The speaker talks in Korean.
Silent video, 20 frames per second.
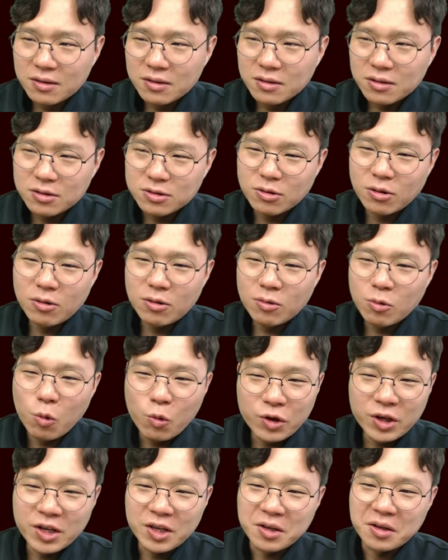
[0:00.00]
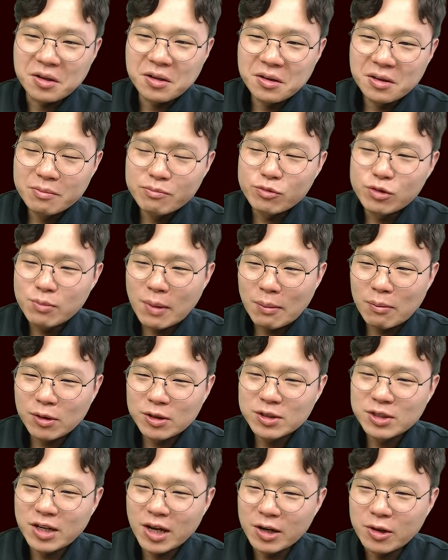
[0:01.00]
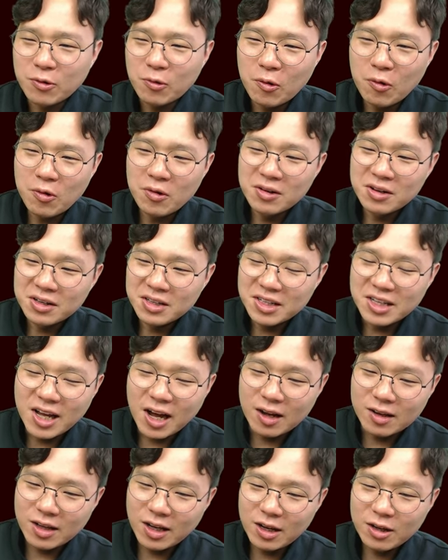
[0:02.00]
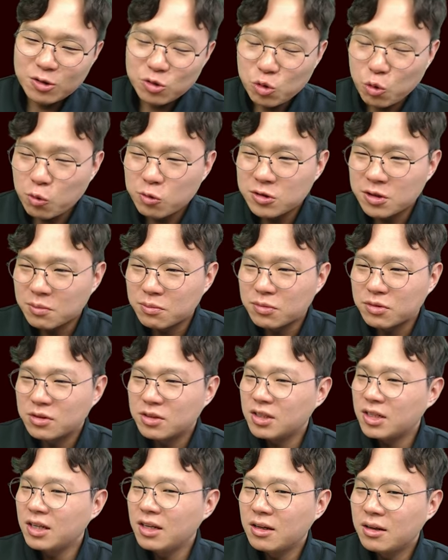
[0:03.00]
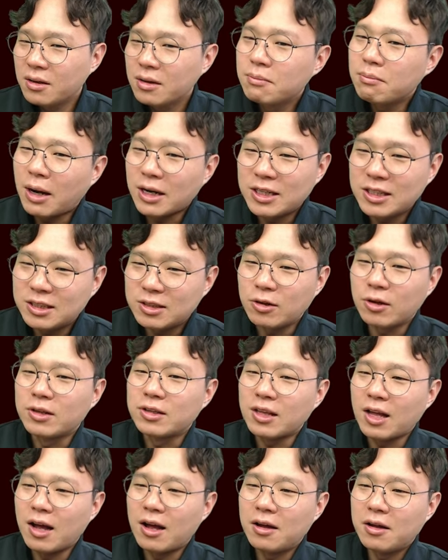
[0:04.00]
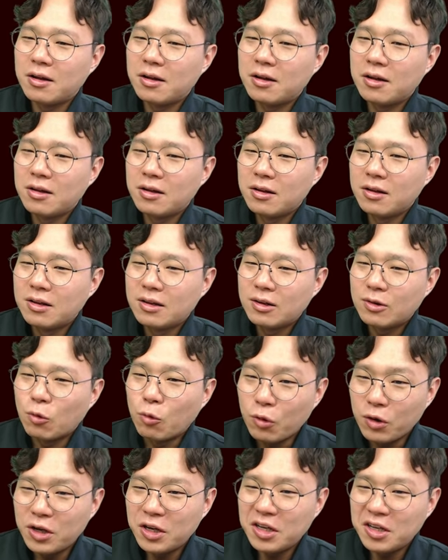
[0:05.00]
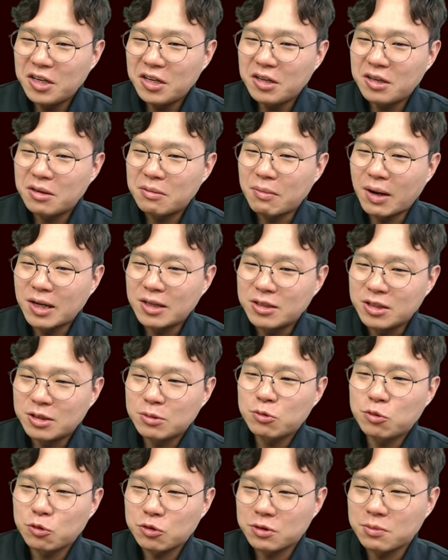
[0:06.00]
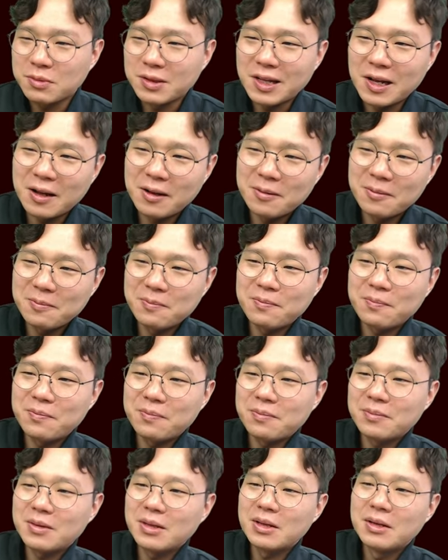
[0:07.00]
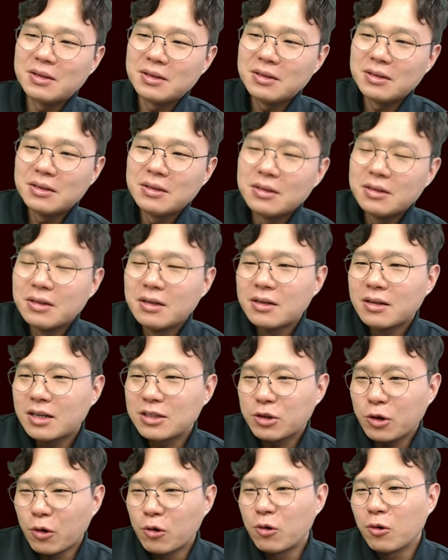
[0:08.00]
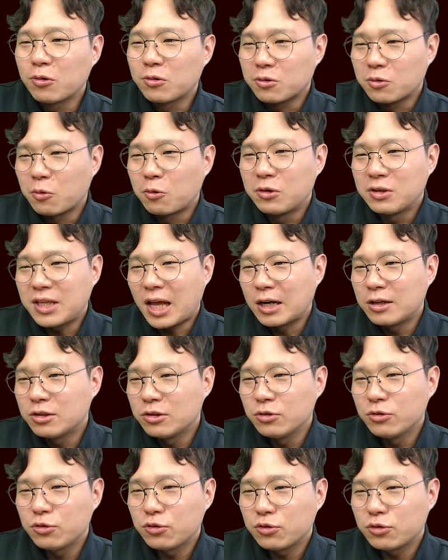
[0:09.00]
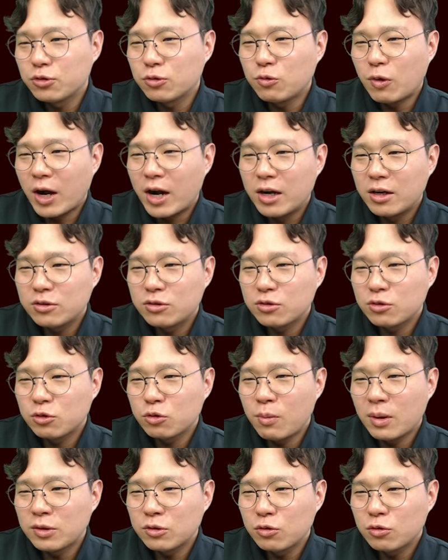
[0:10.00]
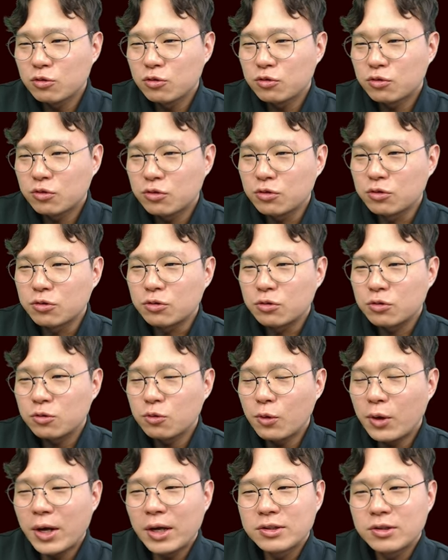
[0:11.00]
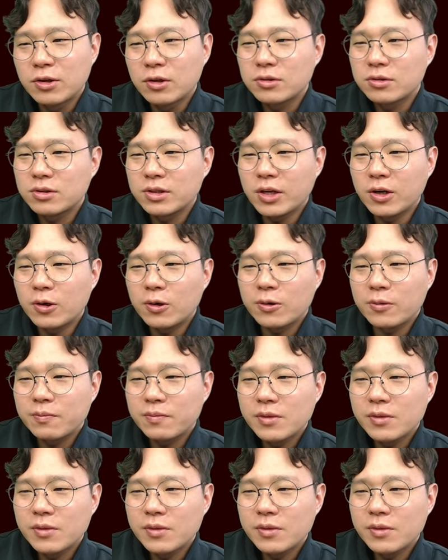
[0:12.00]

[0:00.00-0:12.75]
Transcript: 그래서 오이 물만 먹는 게 아니고 이 안에 좋은 성분들이 많이 들어있다. 오이 많이 드시면 좋습니다. 그래서 결론 오늘 당근 주스, 과일 주스, 토마토 주스 소개해 드렸는데요.